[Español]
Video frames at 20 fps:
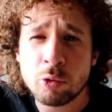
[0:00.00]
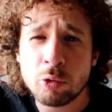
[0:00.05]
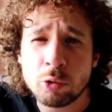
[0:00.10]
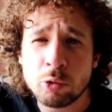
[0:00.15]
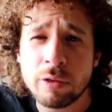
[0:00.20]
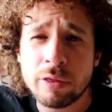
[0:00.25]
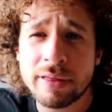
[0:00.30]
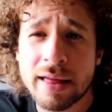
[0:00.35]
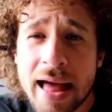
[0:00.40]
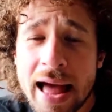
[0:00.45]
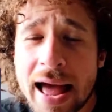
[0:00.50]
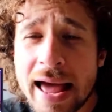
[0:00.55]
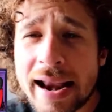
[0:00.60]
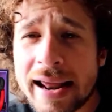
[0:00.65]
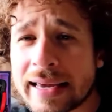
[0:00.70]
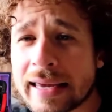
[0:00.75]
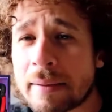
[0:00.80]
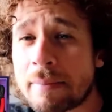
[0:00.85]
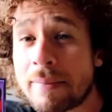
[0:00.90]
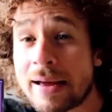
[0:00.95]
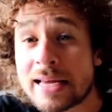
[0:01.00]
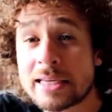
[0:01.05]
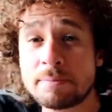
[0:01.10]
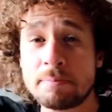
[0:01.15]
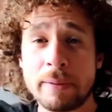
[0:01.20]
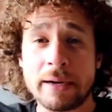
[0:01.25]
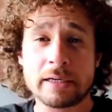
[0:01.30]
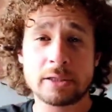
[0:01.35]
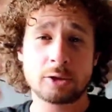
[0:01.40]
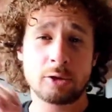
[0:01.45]
ayudar a que más
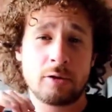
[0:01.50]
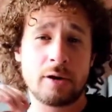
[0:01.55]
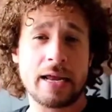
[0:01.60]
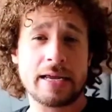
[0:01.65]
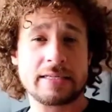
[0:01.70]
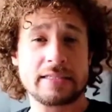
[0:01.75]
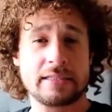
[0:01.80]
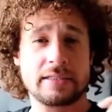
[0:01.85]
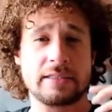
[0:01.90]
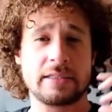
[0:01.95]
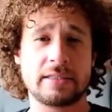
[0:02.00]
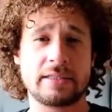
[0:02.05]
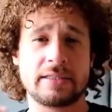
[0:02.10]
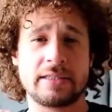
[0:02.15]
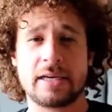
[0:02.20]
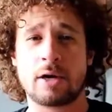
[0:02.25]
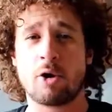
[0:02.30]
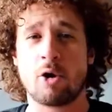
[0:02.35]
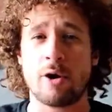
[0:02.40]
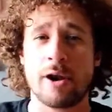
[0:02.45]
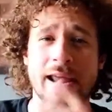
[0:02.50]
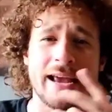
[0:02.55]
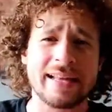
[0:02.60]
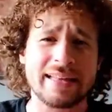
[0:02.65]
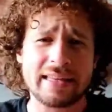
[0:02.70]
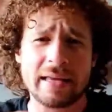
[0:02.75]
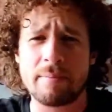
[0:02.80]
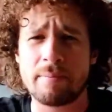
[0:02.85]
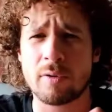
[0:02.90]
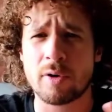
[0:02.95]
personas se
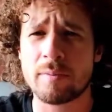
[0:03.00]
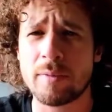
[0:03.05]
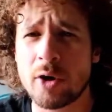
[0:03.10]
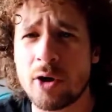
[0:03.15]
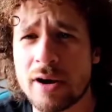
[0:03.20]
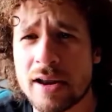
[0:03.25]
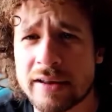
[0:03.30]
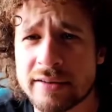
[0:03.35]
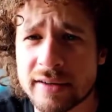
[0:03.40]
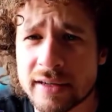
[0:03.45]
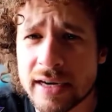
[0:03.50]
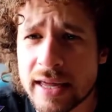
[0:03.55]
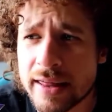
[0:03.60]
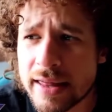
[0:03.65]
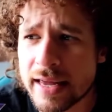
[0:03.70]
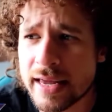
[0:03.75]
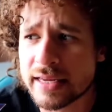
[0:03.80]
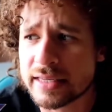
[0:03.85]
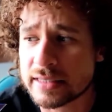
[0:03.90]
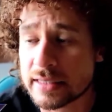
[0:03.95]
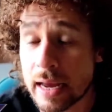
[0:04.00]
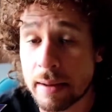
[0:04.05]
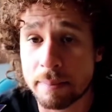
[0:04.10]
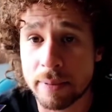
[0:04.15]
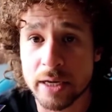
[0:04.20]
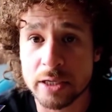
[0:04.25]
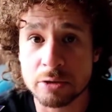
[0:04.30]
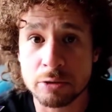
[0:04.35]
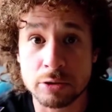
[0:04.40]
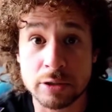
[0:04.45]
conecten por medio de las redes a
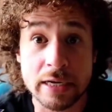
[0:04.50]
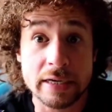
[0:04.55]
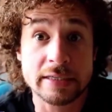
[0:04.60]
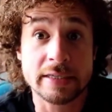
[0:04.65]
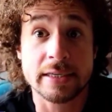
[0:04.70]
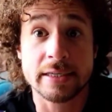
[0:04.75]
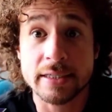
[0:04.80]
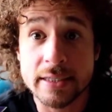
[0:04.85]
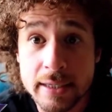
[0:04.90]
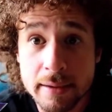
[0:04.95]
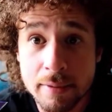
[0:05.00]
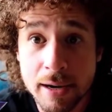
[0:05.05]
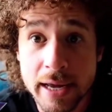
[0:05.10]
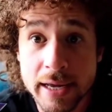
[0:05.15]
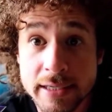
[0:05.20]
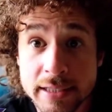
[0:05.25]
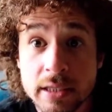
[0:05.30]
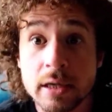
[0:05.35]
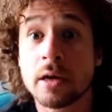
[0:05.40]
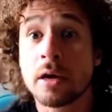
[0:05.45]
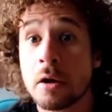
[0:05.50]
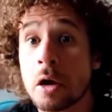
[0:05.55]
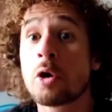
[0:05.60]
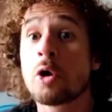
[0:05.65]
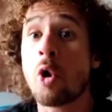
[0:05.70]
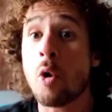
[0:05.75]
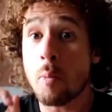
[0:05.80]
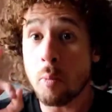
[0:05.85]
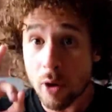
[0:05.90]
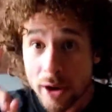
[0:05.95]
precios accesibles,
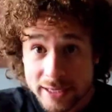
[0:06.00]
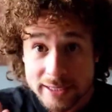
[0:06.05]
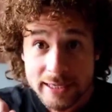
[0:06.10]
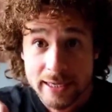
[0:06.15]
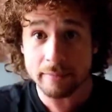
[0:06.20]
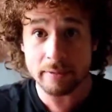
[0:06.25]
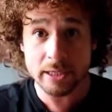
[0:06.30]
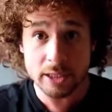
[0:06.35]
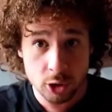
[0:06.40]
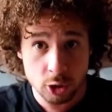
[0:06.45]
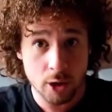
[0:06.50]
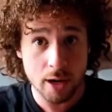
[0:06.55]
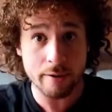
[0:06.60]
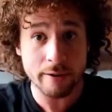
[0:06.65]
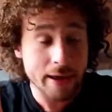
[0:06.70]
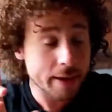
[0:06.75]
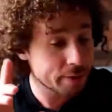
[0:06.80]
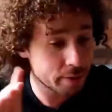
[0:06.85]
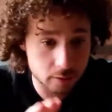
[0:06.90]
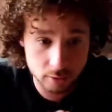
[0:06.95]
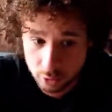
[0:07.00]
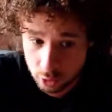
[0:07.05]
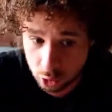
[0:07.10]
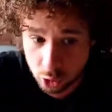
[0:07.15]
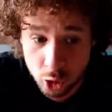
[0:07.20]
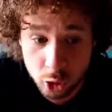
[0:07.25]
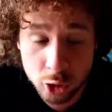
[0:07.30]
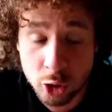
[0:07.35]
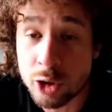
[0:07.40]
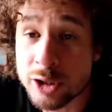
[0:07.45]
con buen servicio, la verdad,
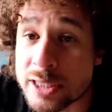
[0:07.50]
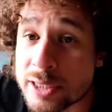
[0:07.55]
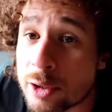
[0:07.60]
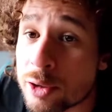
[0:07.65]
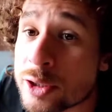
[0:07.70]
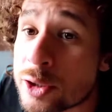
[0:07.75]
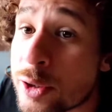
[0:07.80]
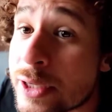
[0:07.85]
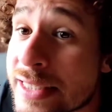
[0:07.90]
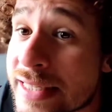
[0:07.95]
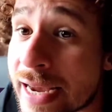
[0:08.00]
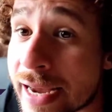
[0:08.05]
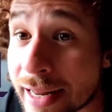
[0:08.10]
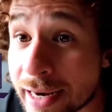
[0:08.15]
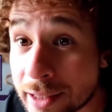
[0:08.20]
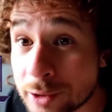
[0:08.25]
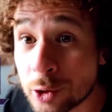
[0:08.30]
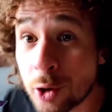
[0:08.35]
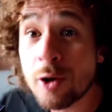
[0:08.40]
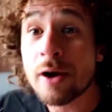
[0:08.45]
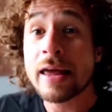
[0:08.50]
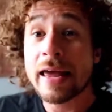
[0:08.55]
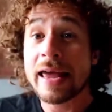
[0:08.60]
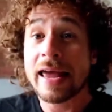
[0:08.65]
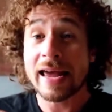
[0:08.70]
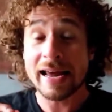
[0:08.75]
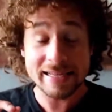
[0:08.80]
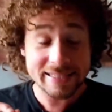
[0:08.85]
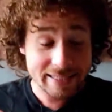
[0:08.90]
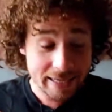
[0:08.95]
no, no se los estoy exagerando,
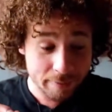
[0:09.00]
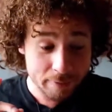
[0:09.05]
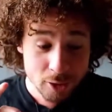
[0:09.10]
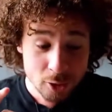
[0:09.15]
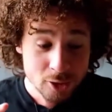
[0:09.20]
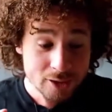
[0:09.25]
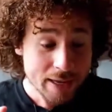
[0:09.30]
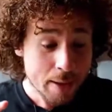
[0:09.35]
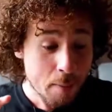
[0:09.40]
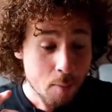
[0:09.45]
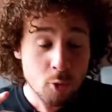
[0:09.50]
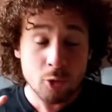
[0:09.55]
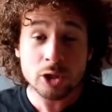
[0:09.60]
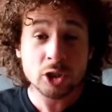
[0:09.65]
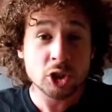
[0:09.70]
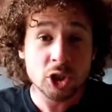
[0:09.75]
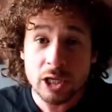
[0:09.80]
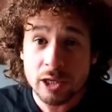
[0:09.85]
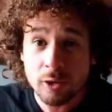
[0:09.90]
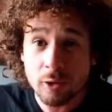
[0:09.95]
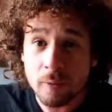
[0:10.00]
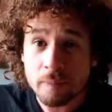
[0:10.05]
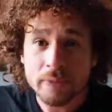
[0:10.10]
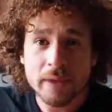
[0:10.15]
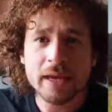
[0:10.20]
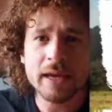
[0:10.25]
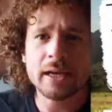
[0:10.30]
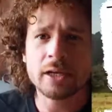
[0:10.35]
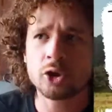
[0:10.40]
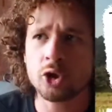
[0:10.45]
el servicio está muy chido.
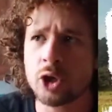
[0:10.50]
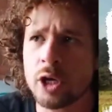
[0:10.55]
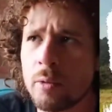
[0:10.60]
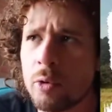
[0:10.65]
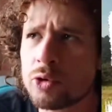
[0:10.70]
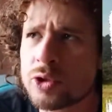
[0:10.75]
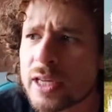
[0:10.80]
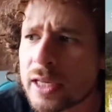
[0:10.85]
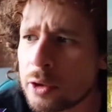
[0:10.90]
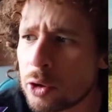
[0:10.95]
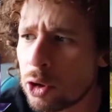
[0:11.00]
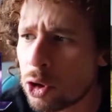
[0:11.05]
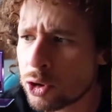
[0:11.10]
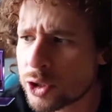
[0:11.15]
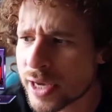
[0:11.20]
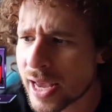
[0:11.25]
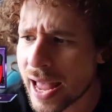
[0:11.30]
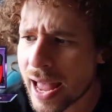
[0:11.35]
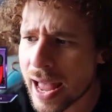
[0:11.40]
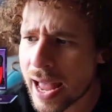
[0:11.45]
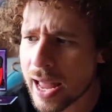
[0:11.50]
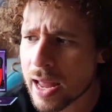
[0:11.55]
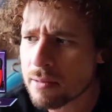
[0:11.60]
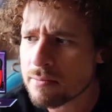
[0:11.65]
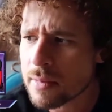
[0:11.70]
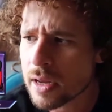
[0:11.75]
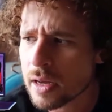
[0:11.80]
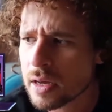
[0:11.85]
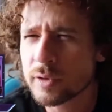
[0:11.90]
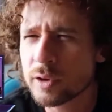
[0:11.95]
Yo llevo usándolo
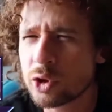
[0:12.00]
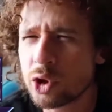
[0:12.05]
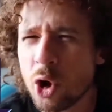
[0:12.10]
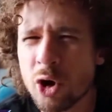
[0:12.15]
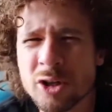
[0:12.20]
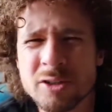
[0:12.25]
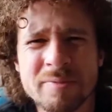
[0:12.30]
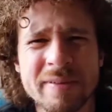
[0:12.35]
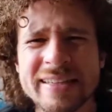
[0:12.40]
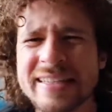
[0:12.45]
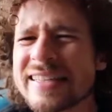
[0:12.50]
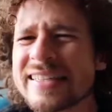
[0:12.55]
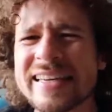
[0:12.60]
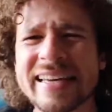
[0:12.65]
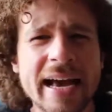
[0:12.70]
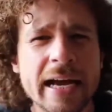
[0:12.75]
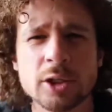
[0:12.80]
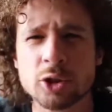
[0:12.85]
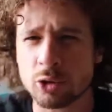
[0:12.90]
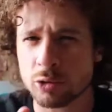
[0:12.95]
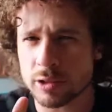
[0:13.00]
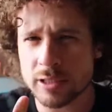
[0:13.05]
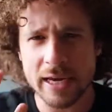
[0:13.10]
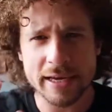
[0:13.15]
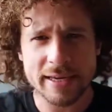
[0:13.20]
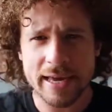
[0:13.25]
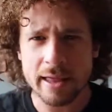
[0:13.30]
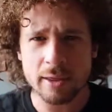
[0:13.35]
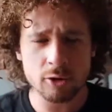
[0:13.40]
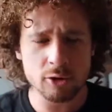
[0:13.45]
ya dos meses y cacho, o
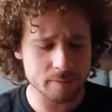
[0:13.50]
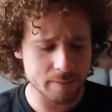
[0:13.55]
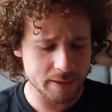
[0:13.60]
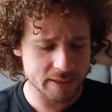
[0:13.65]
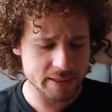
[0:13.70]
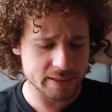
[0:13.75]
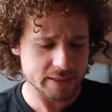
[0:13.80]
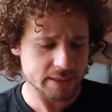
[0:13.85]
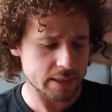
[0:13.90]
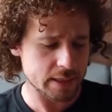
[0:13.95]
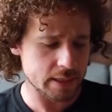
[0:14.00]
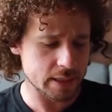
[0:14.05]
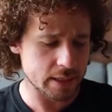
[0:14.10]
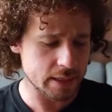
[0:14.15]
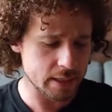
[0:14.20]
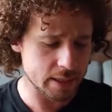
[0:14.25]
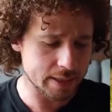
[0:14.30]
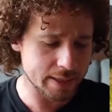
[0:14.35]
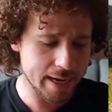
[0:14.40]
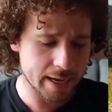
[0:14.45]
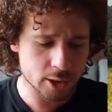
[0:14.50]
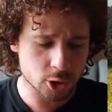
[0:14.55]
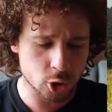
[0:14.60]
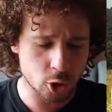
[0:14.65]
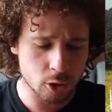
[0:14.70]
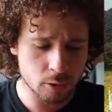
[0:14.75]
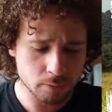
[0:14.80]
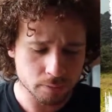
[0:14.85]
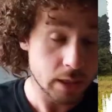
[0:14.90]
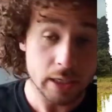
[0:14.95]
sea, ya dos meses y,
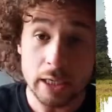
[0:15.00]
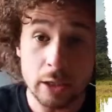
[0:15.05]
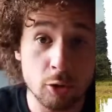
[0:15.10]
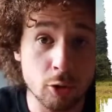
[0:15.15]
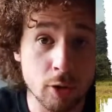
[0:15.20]
cacho, y